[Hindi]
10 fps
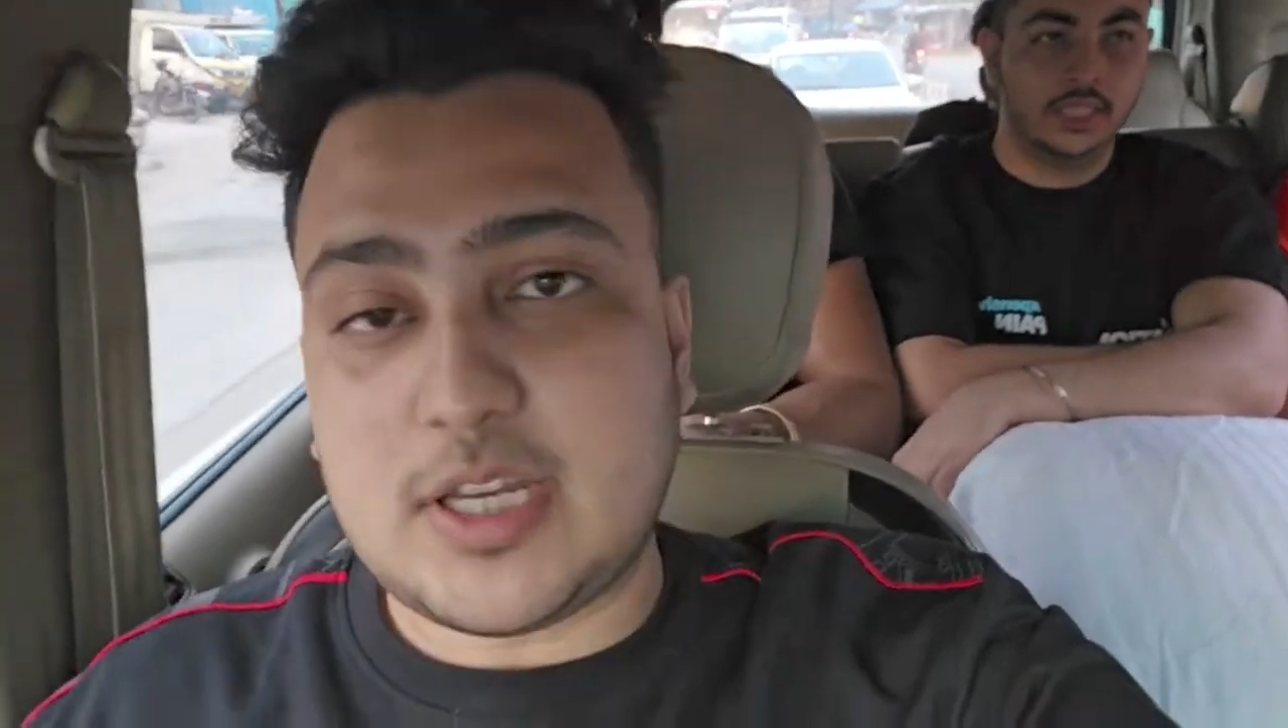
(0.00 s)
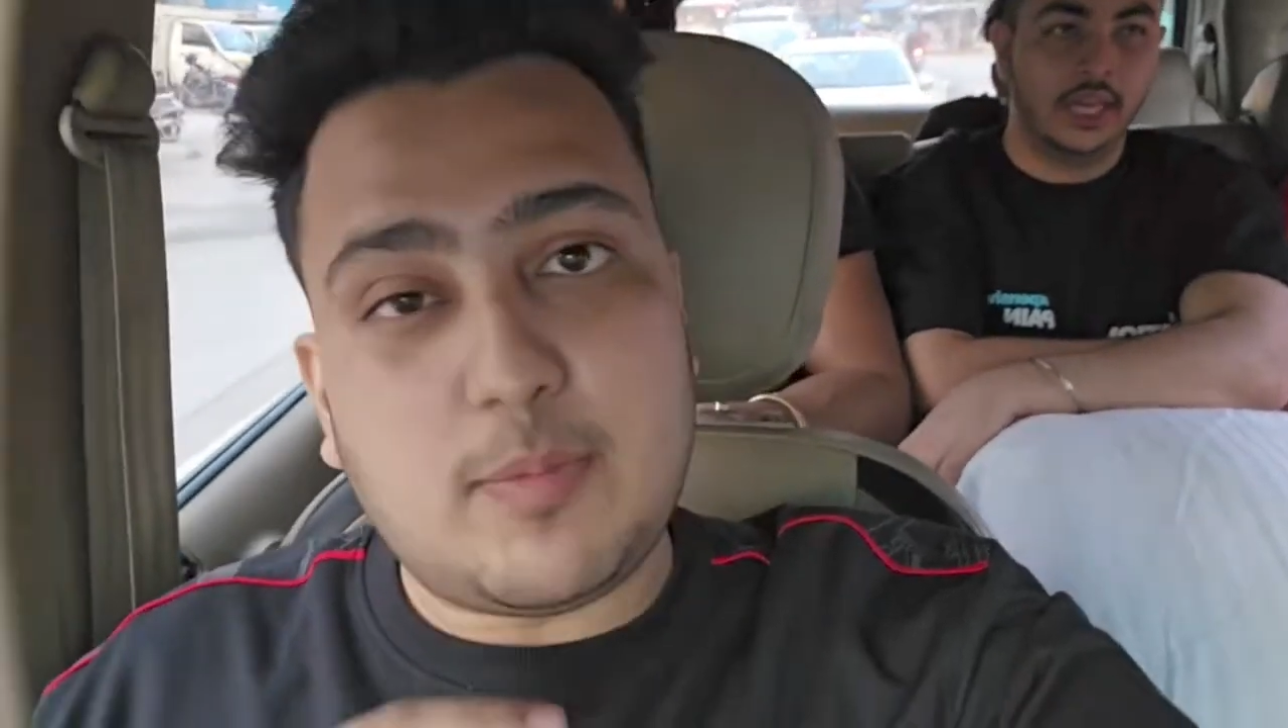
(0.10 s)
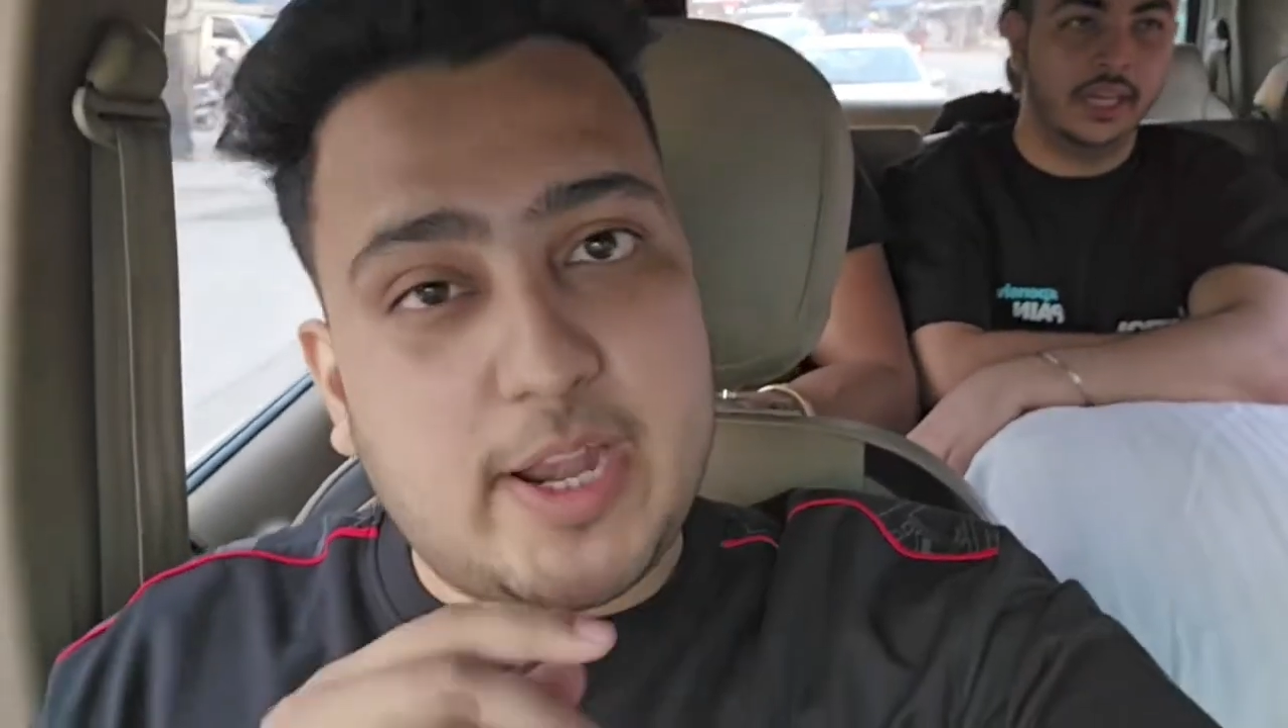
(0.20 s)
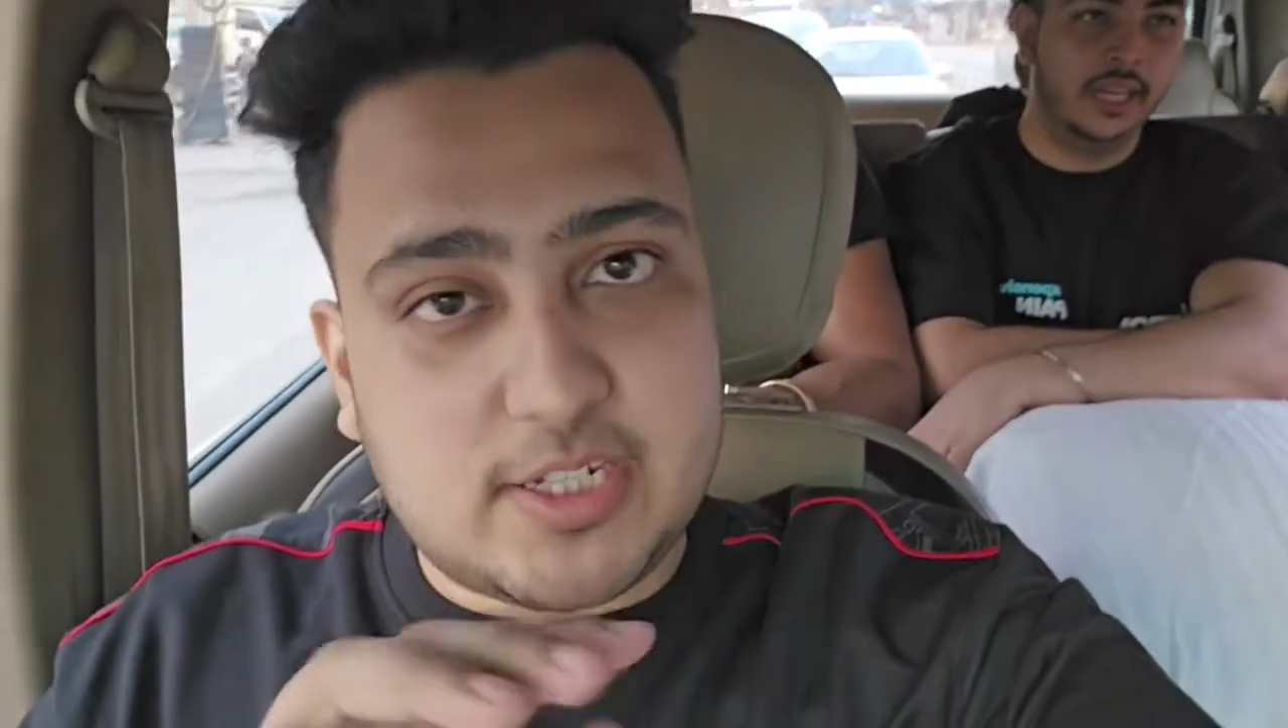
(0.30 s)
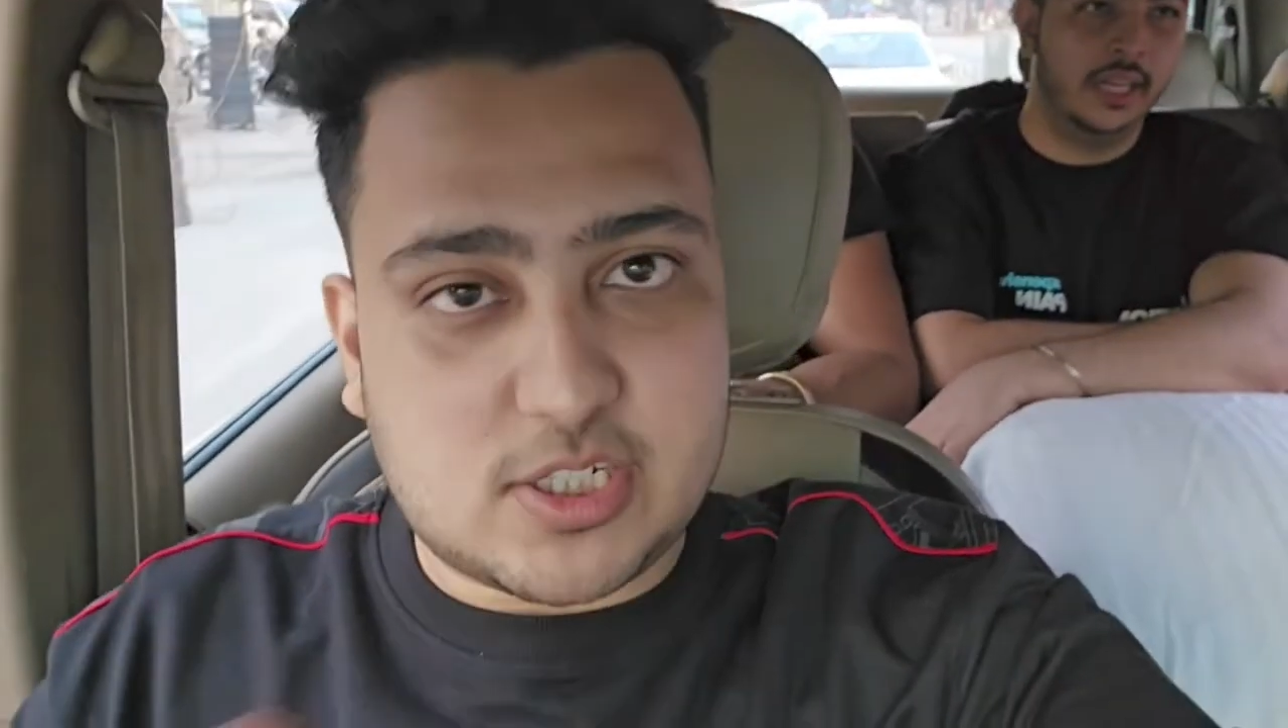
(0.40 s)
सब
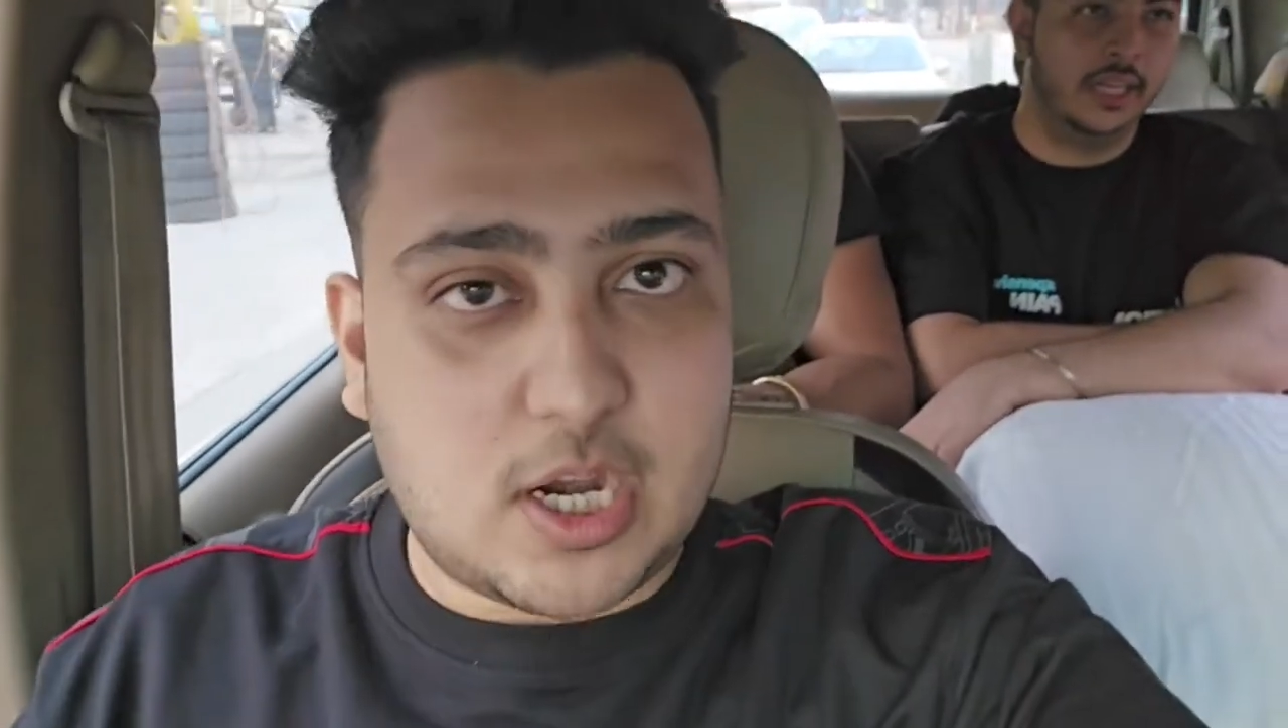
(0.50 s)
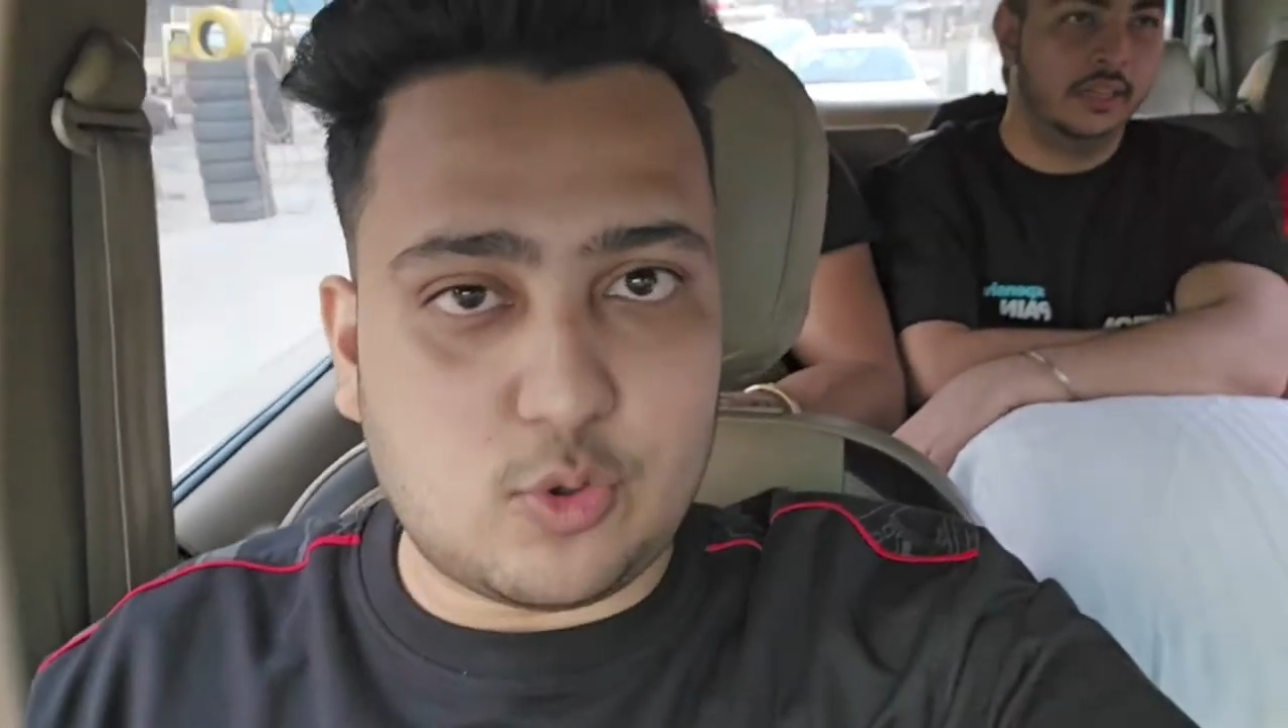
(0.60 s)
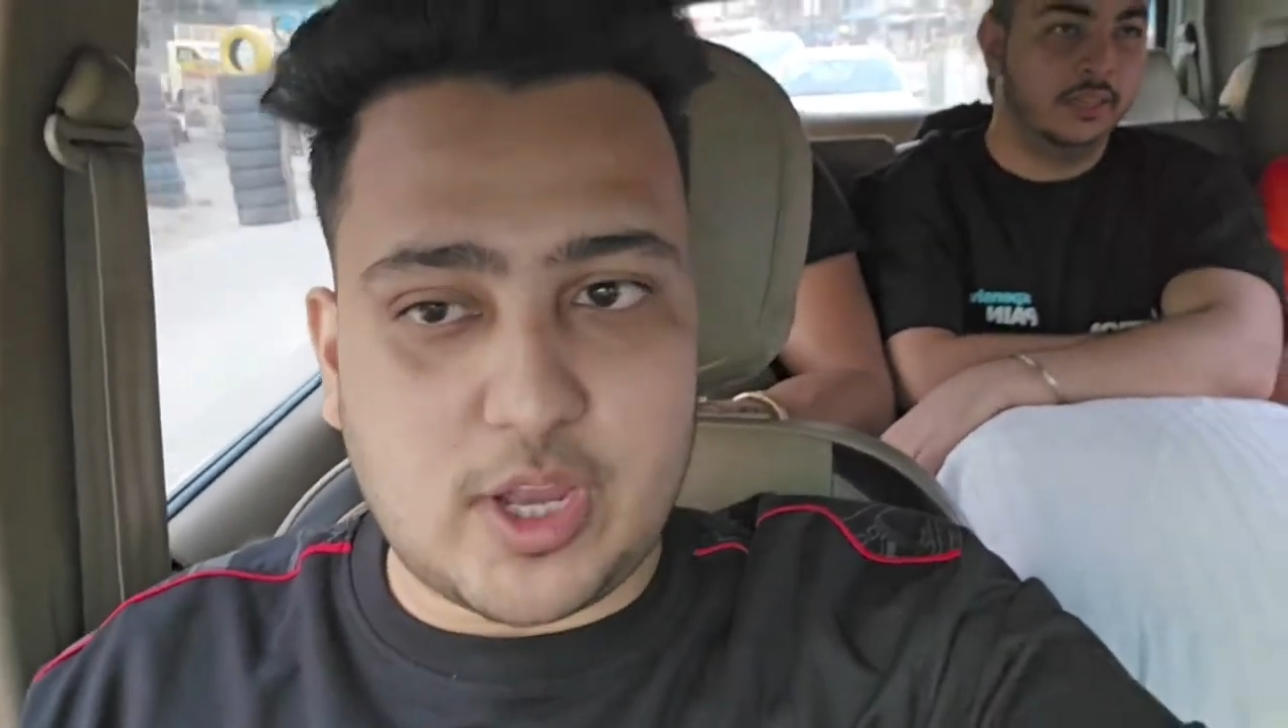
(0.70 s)
लेट स्टार्ट